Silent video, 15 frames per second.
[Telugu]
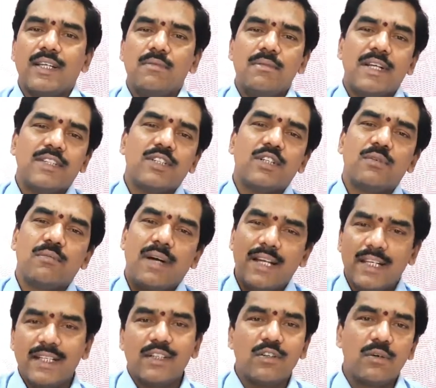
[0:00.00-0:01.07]
ఇమేజ్ను
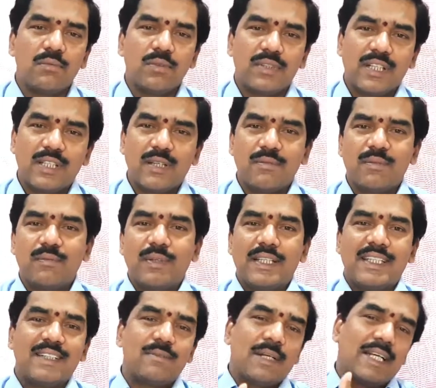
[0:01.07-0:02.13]
మళ్ళీ ఇంకో భూతద్దం
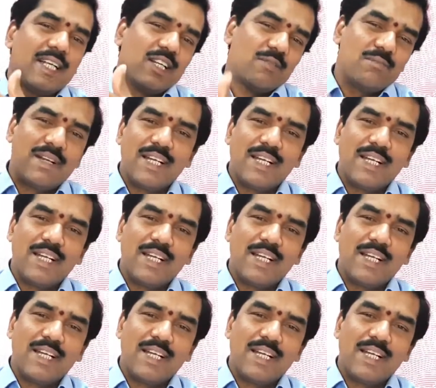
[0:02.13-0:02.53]
మీదకి పెట్టి